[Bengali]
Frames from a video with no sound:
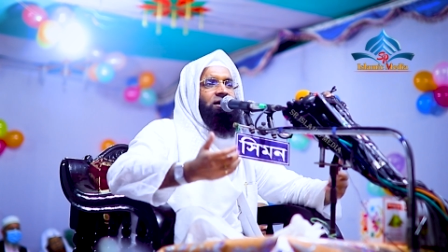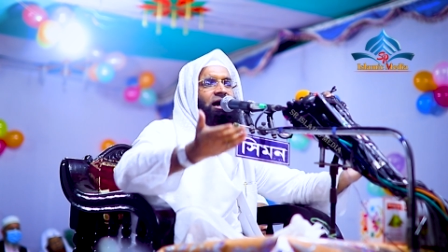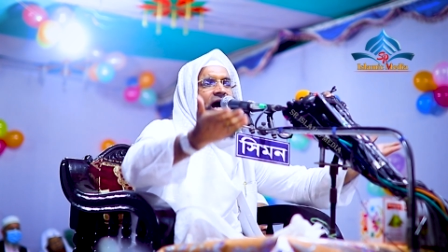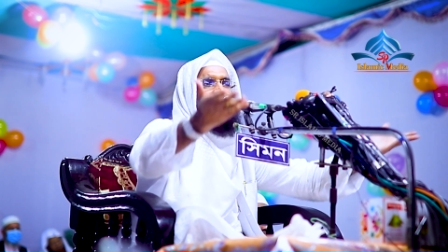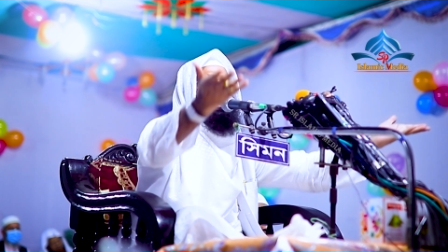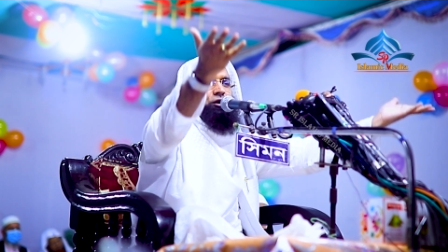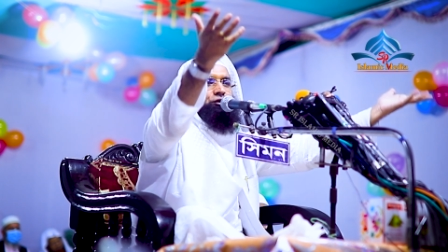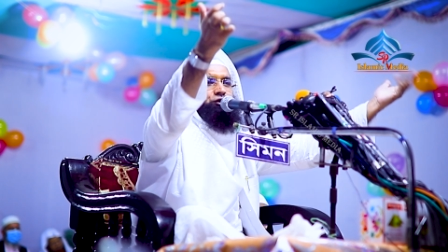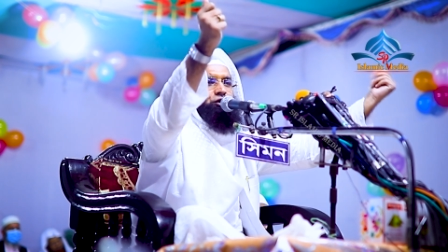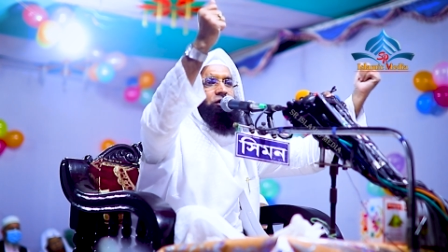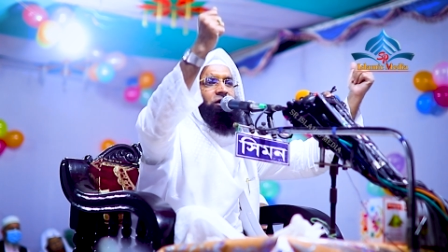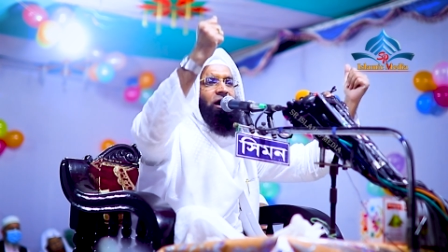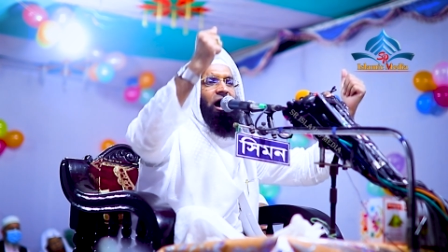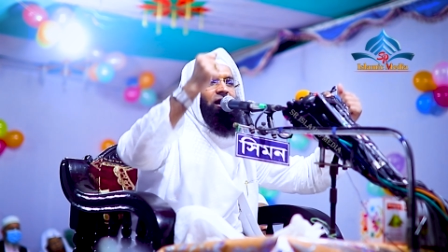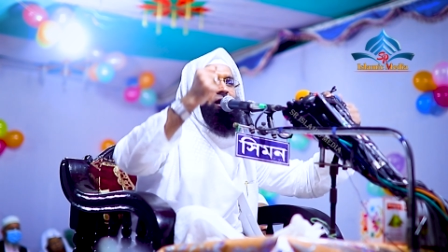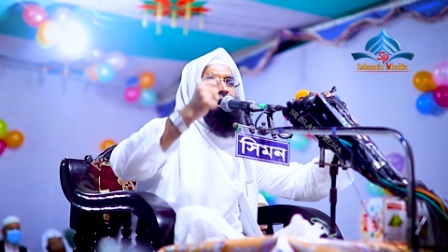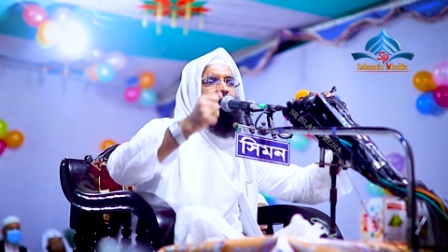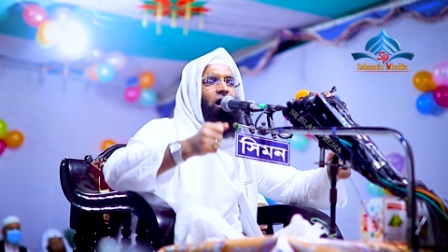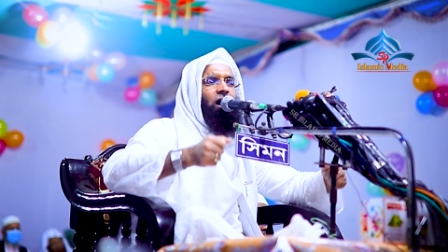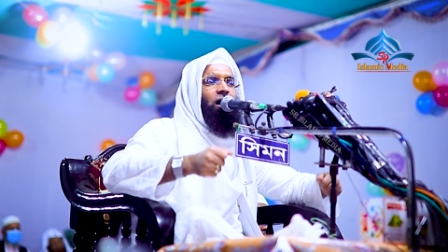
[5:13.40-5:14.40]
কালো তো
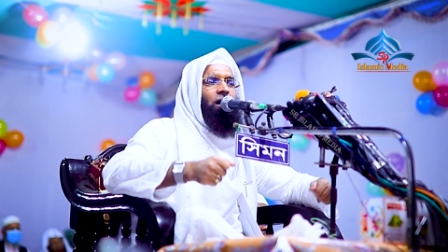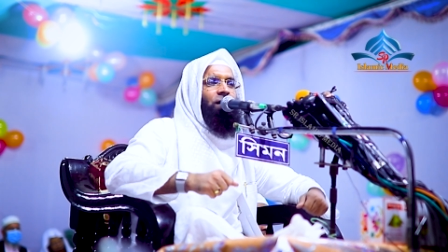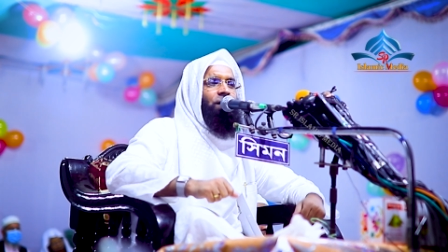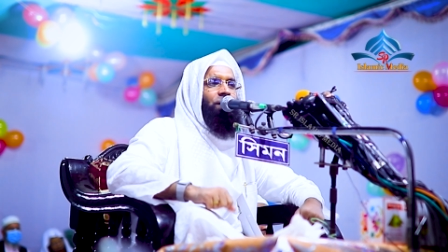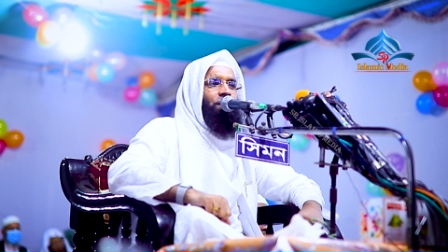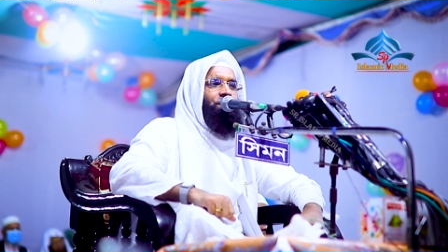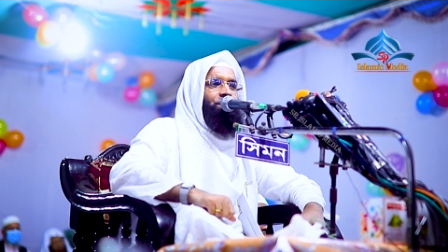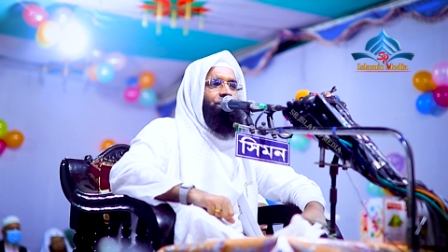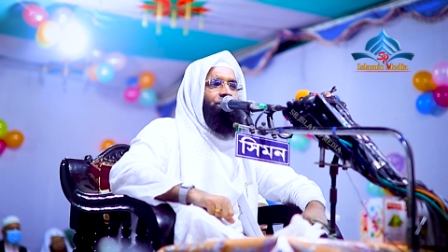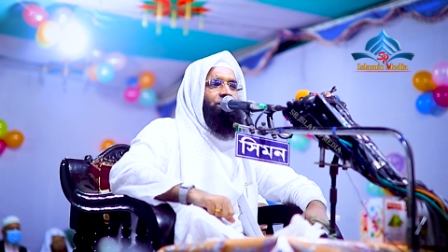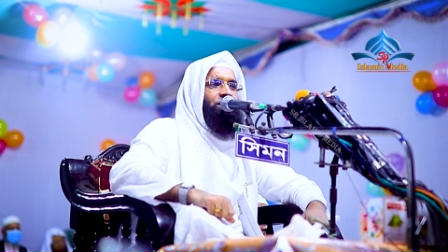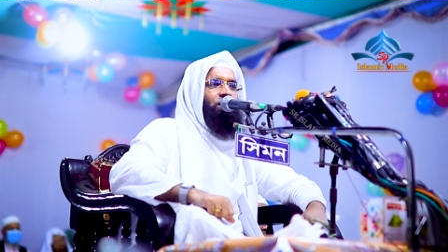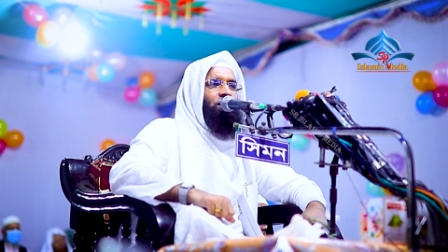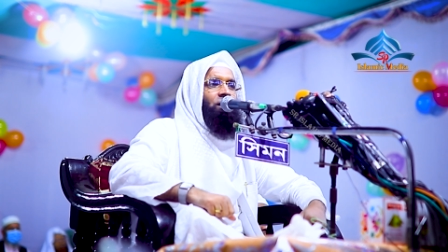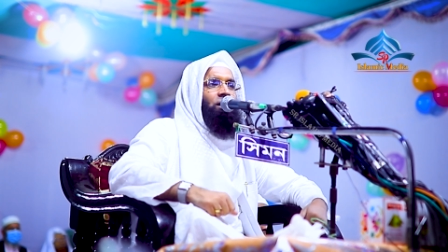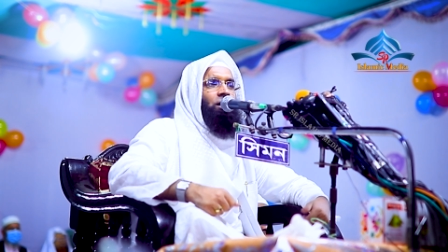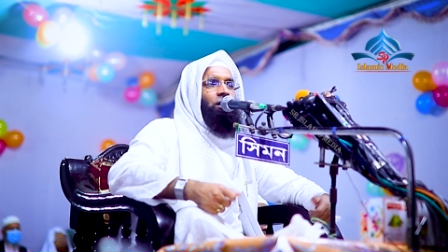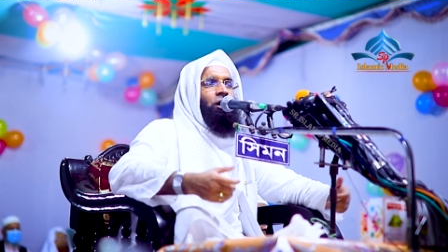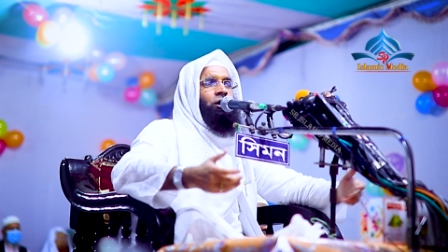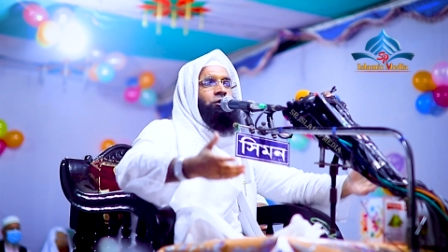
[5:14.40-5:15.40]
কালো
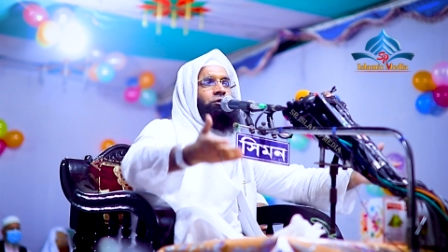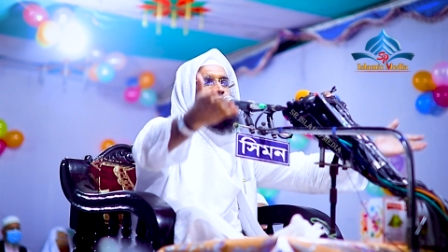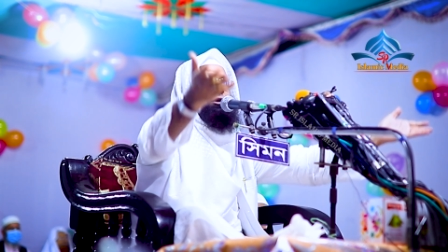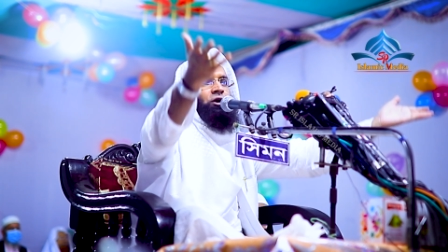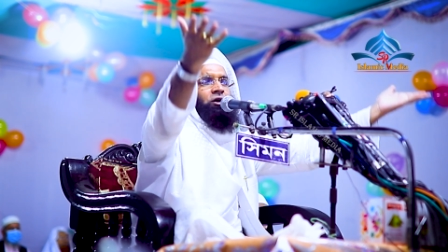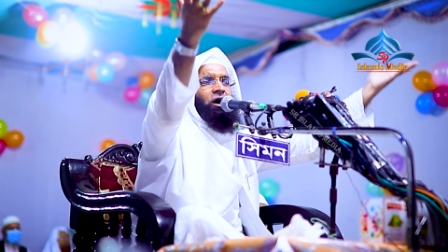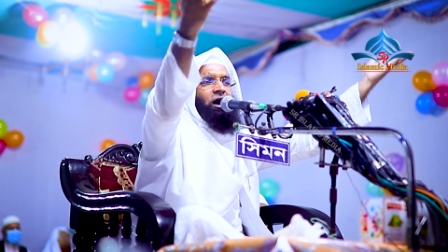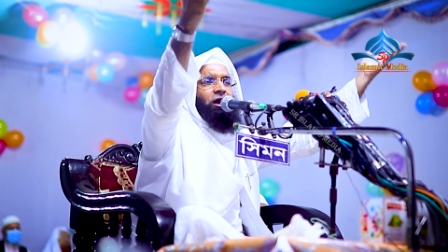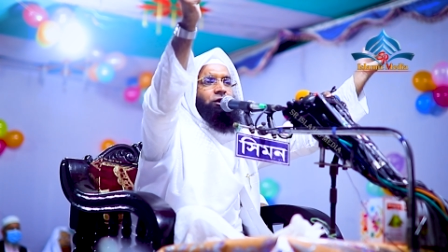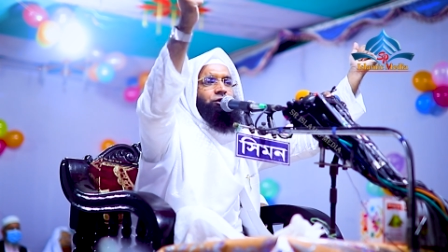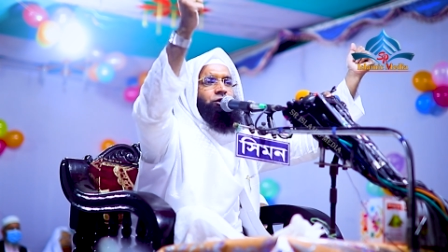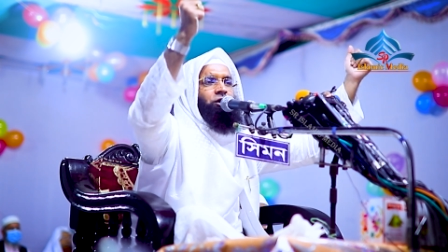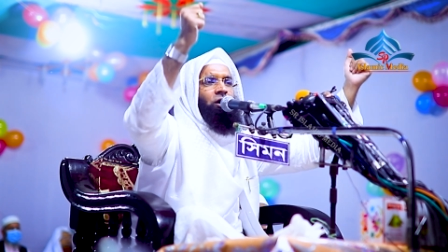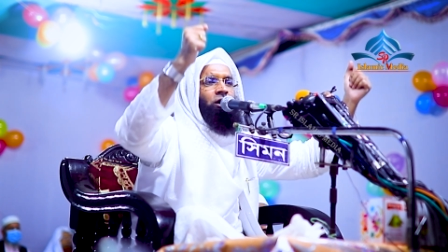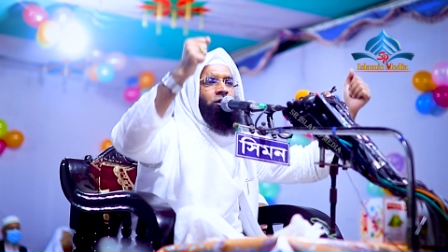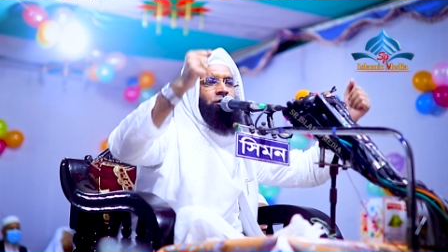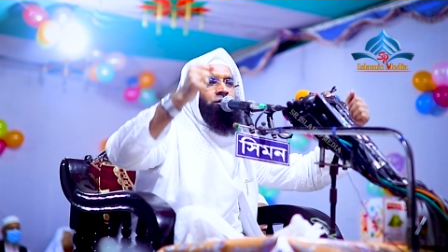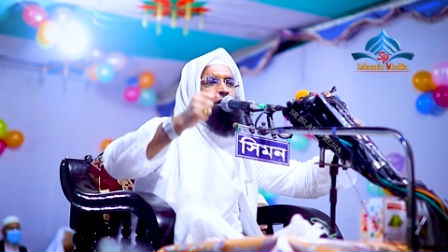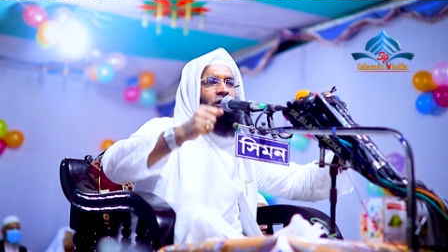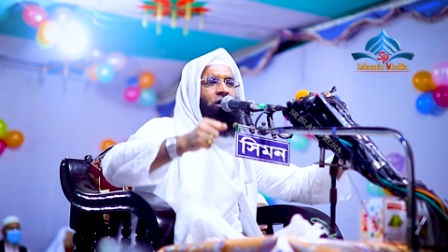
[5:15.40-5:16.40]
অন্ধকার তো
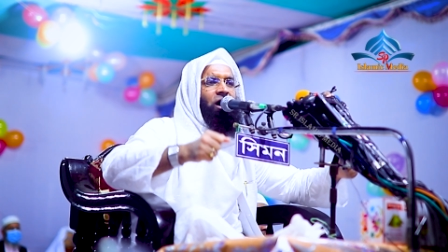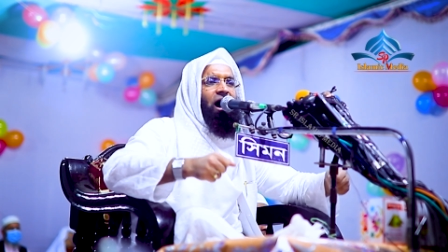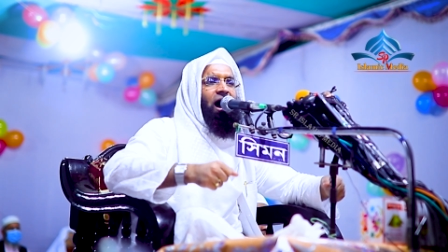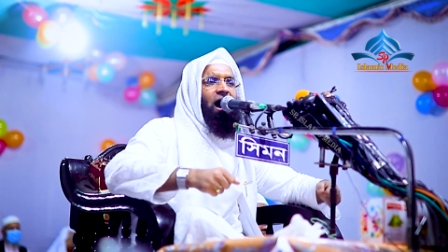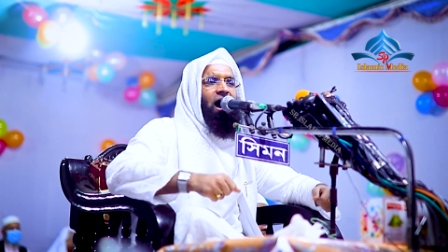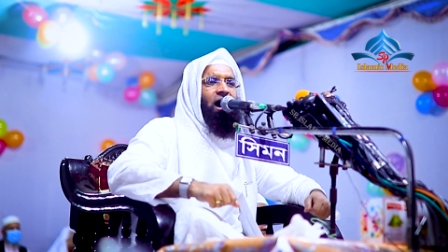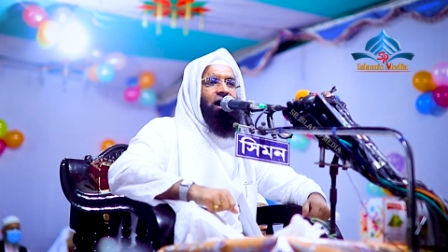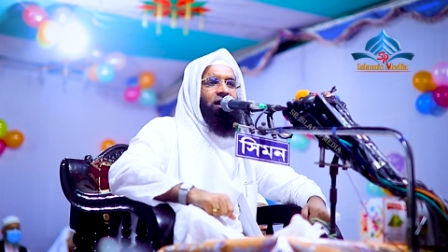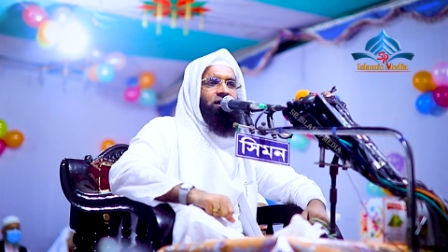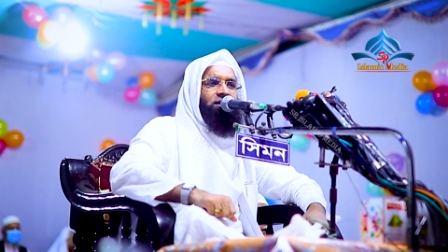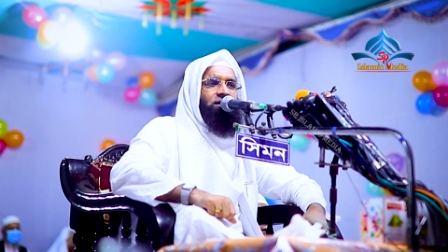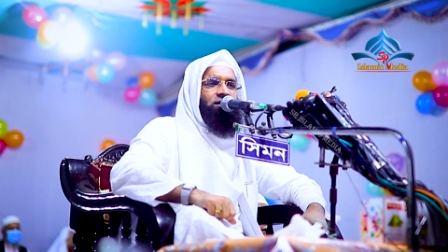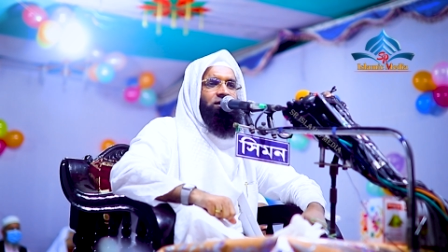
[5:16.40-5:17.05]
অন্ধকার